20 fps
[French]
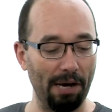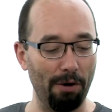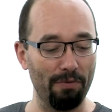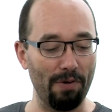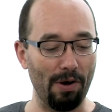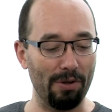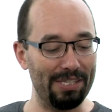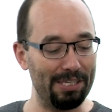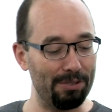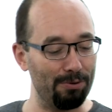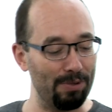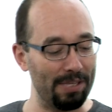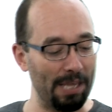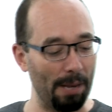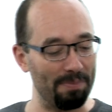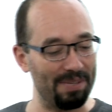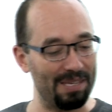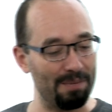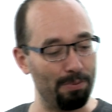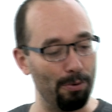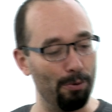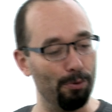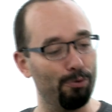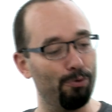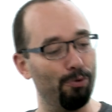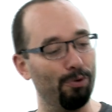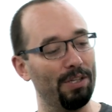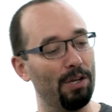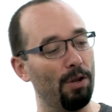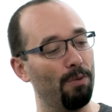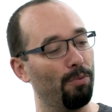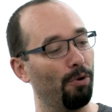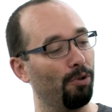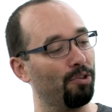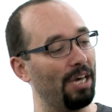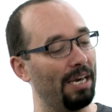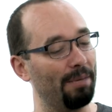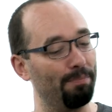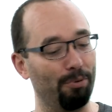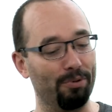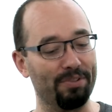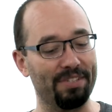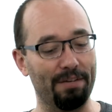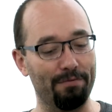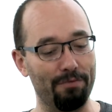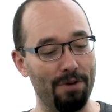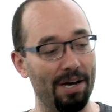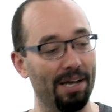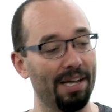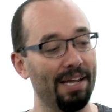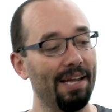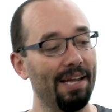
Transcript: On va en discuter un petit peu autour des Lumberjacks pour savoir.